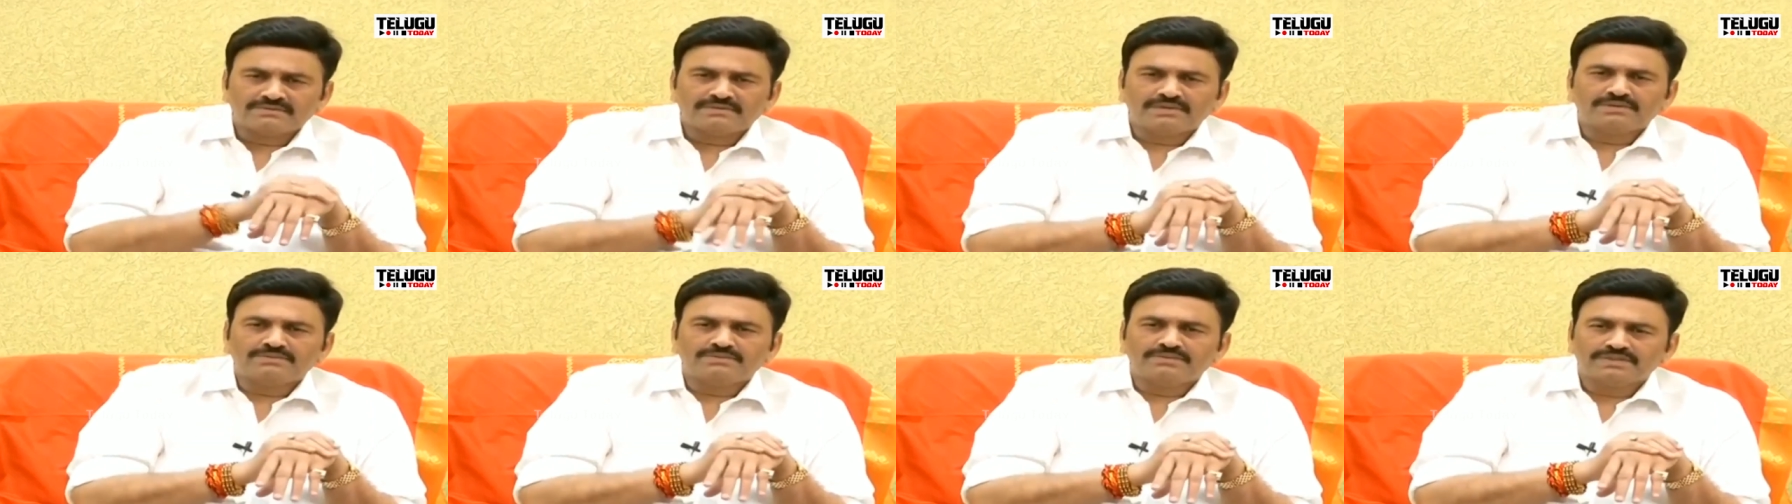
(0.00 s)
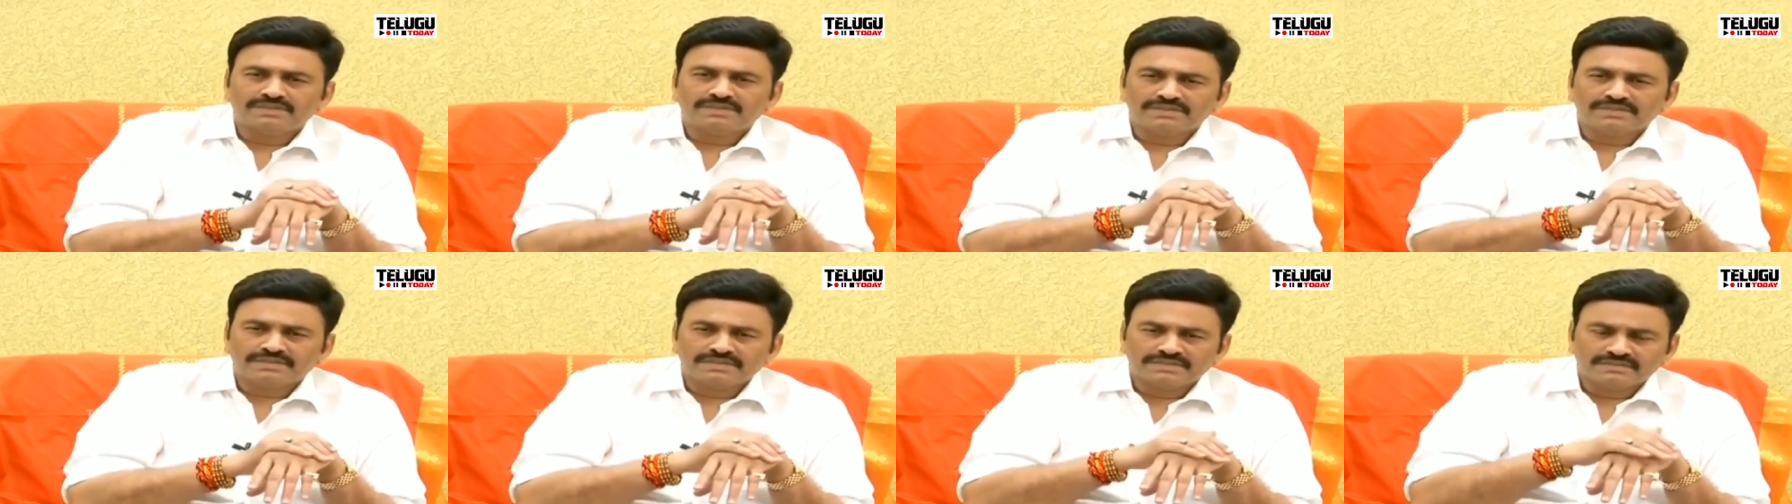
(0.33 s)
బాబు
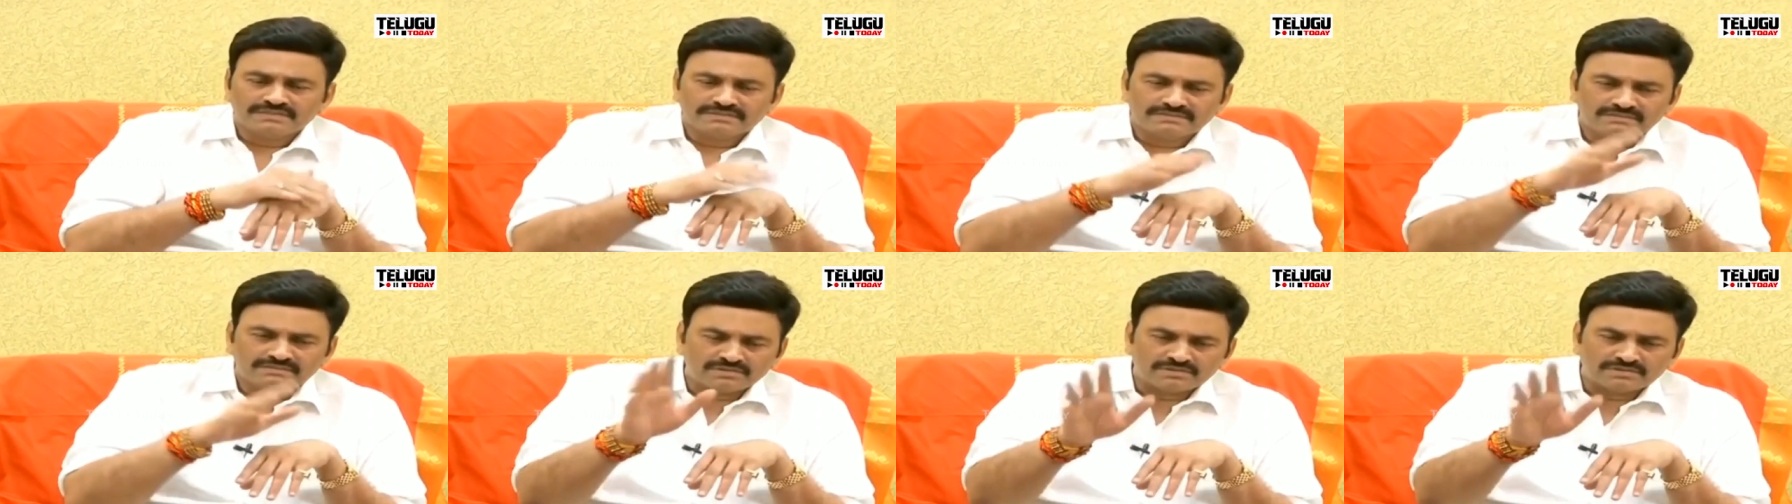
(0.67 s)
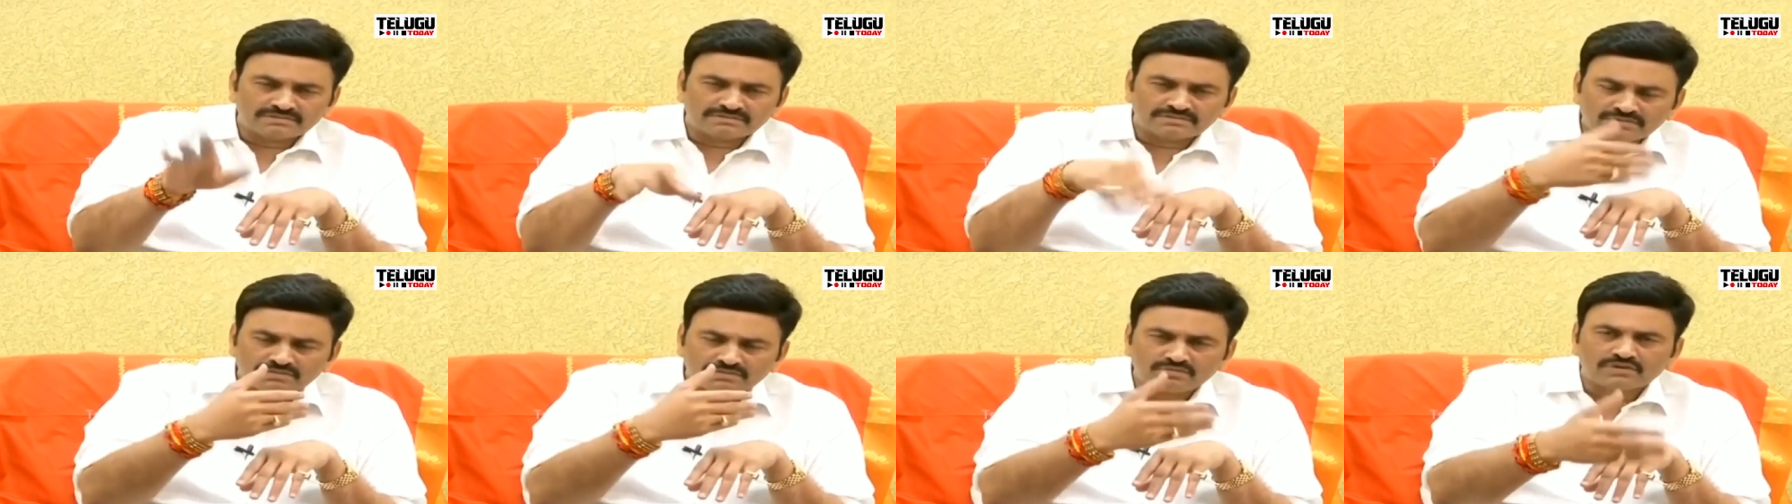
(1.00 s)
అంటే
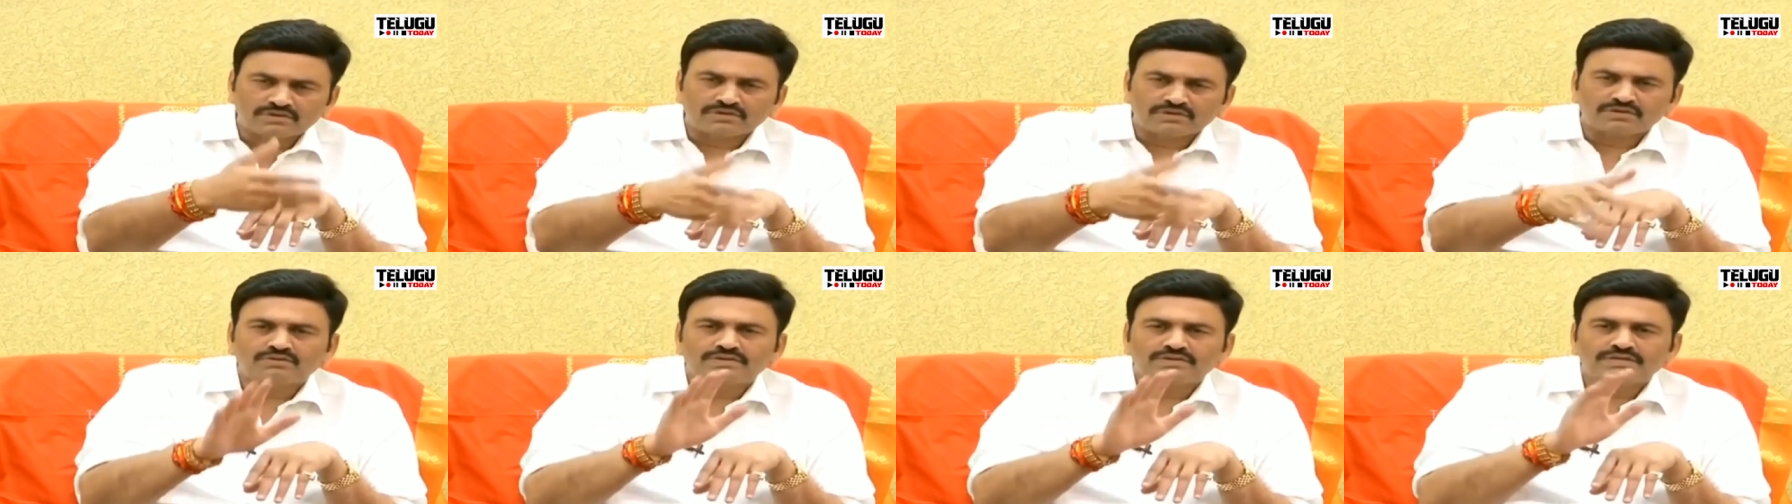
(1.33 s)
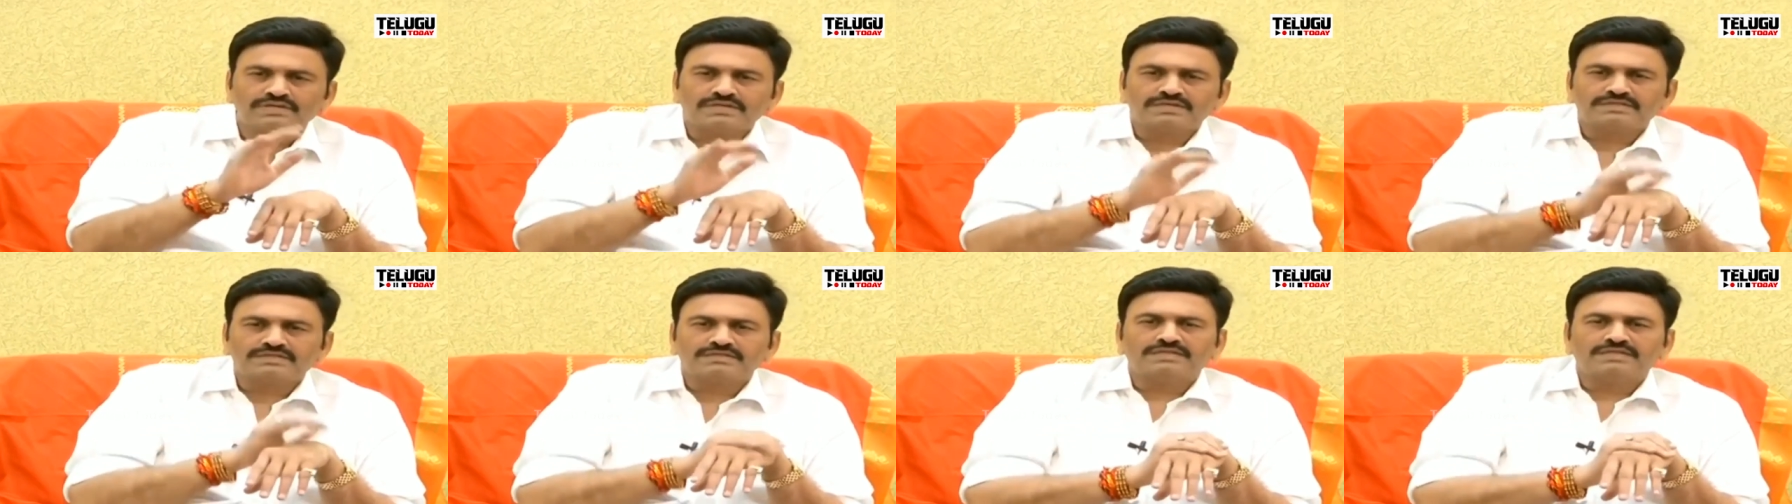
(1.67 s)
మొత్తం కొండ
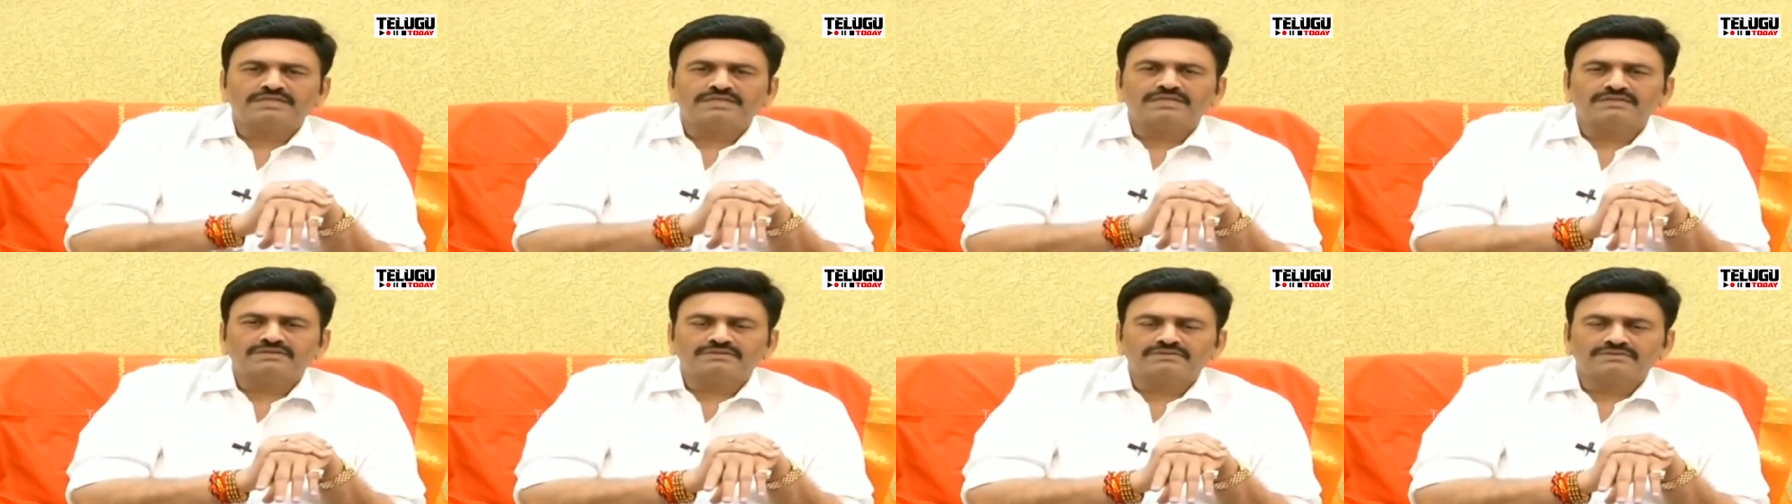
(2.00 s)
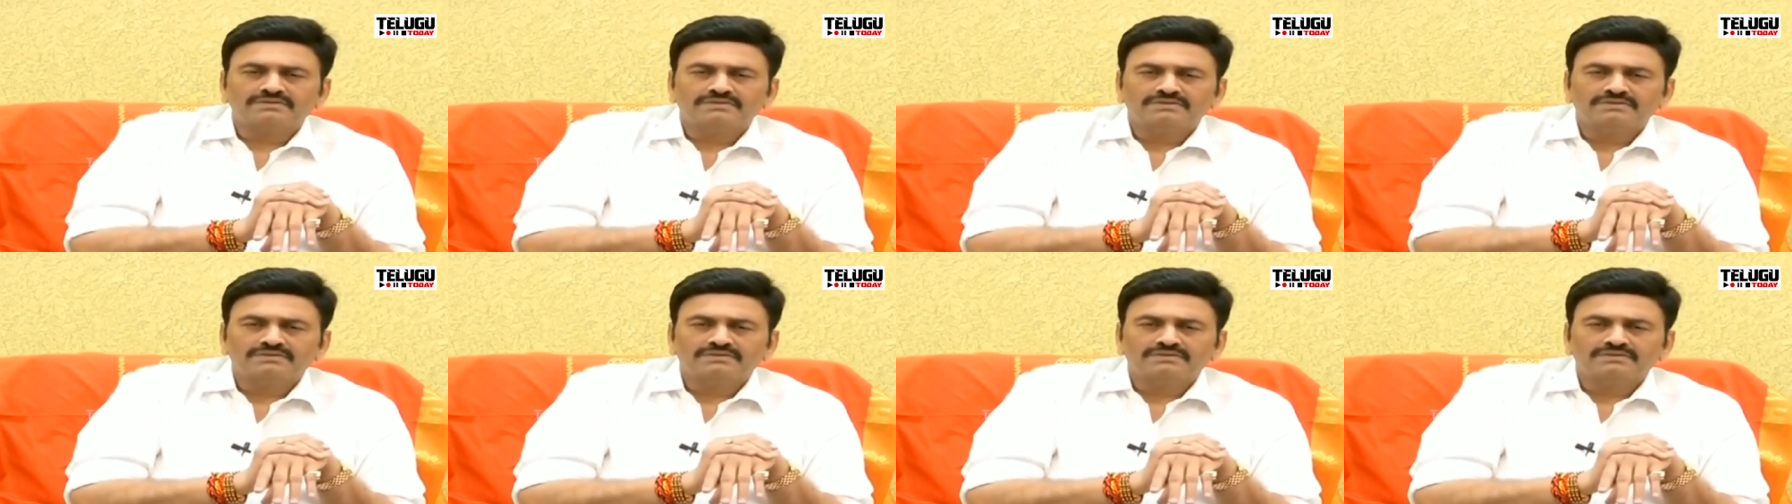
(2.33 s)
కొట్టేస్తున్నారు